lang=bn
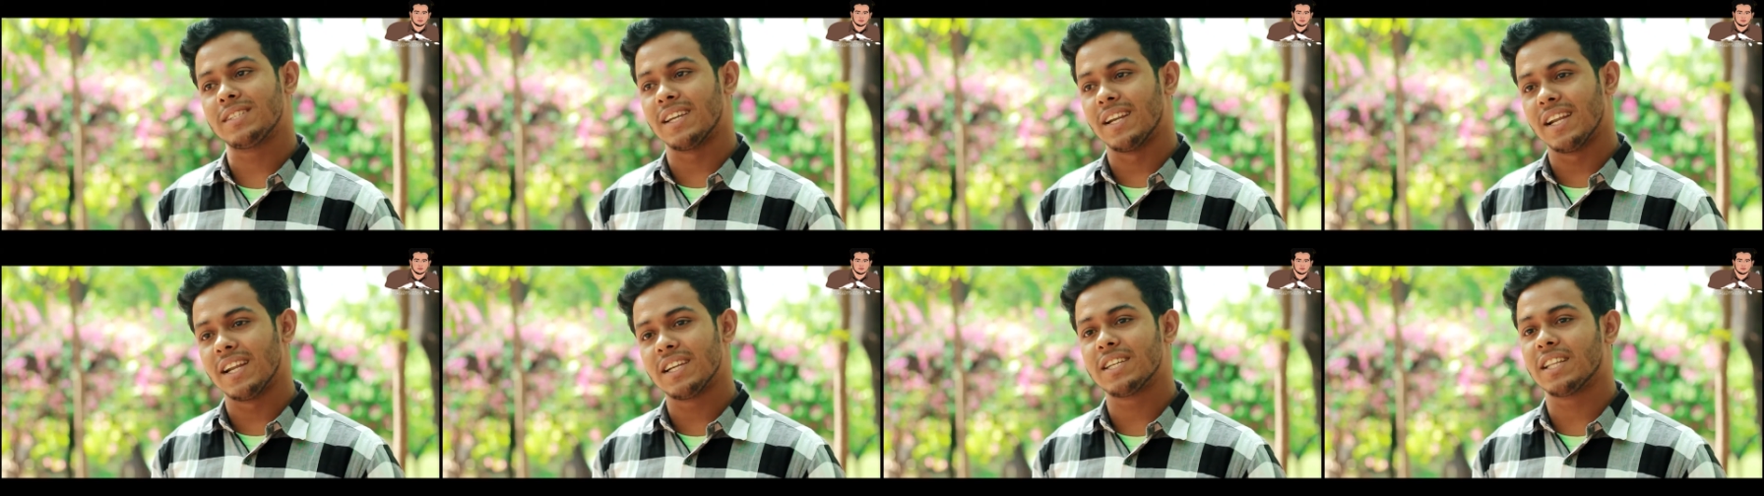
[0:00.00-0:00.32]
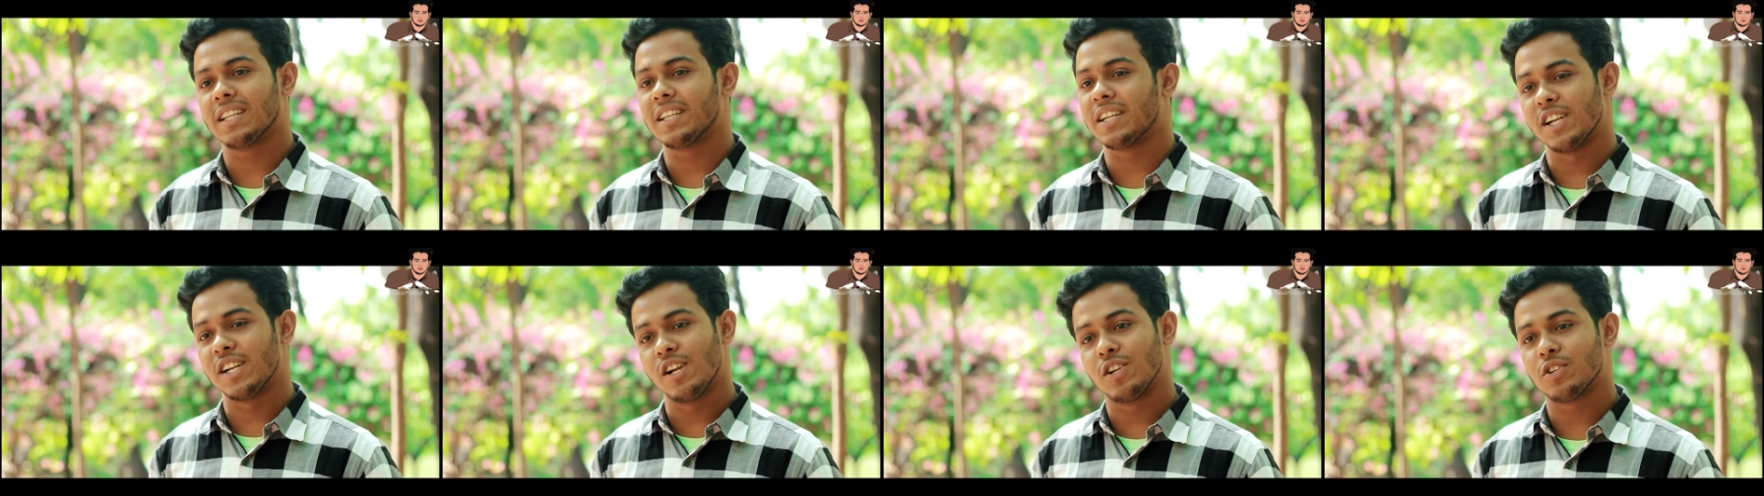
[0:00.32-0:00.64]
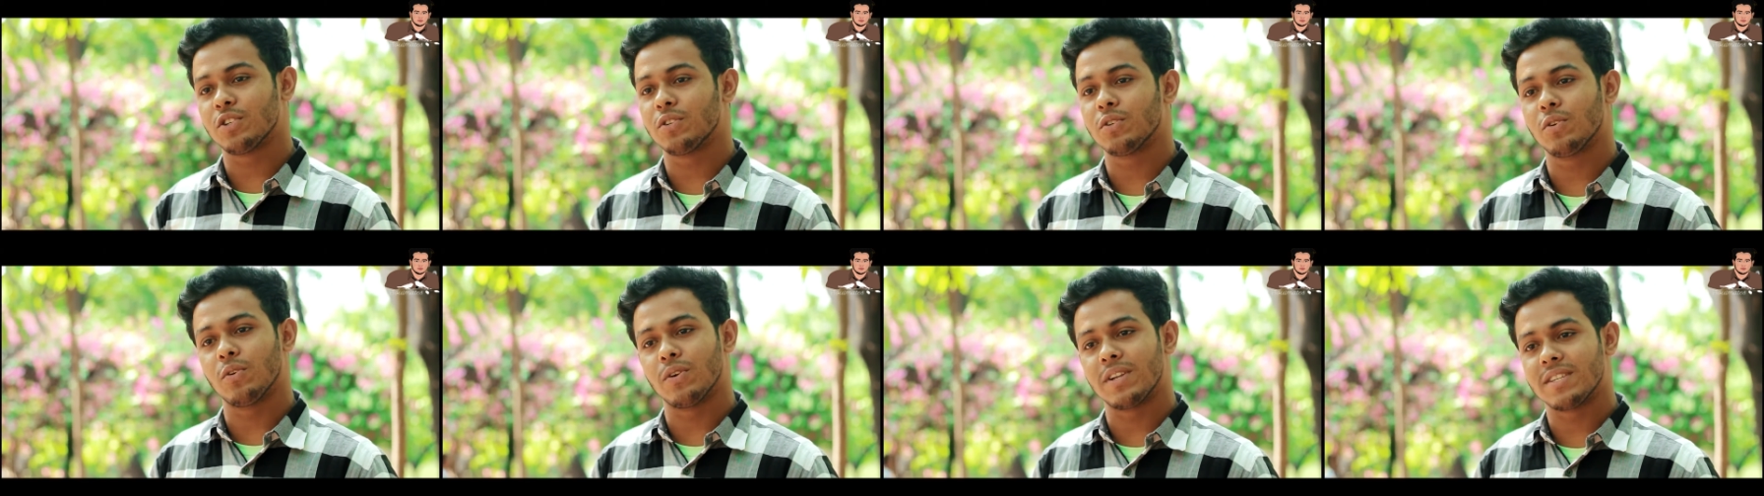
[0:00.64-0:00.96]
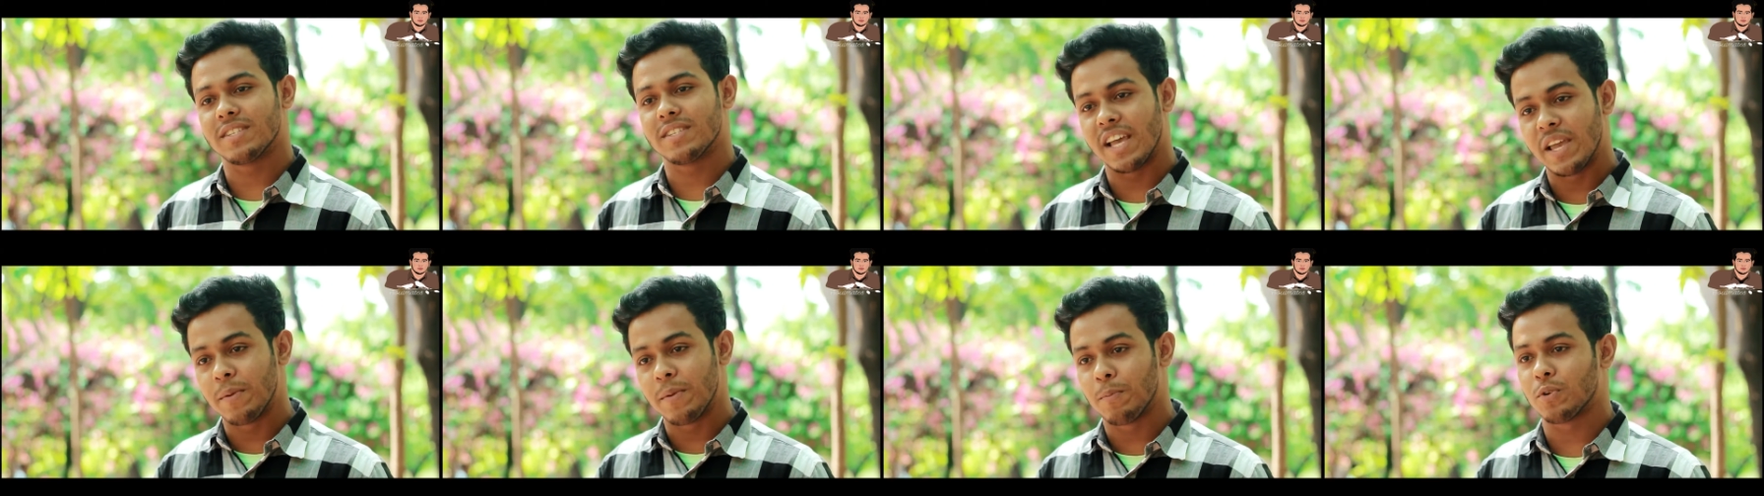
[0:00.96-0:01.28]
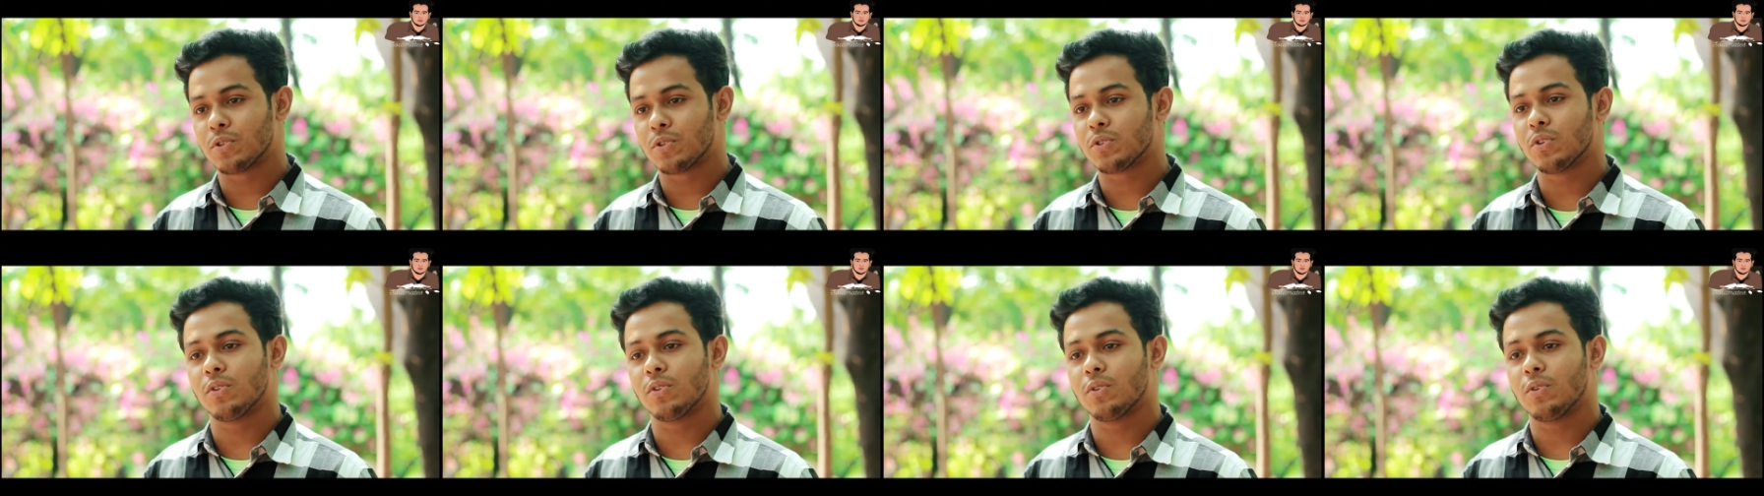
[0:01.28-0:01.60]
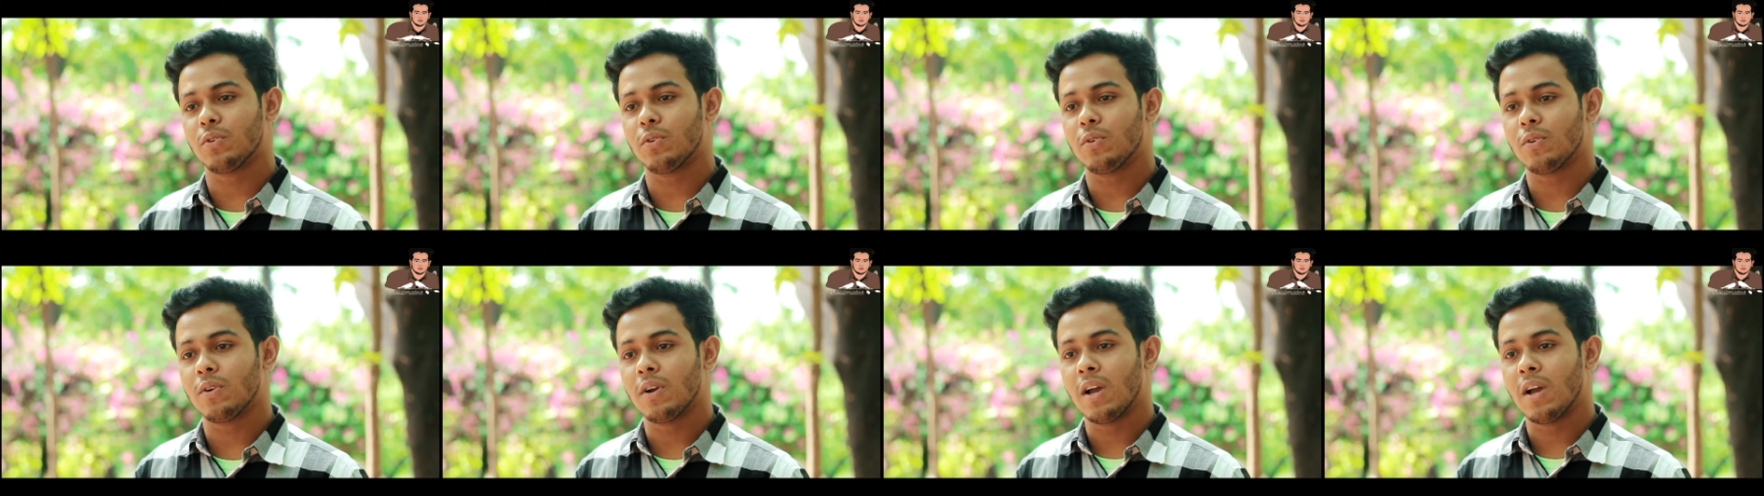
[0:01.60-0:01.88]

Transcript: ছেলের সাথে রিলেশন করেছে এই পর্যন্ত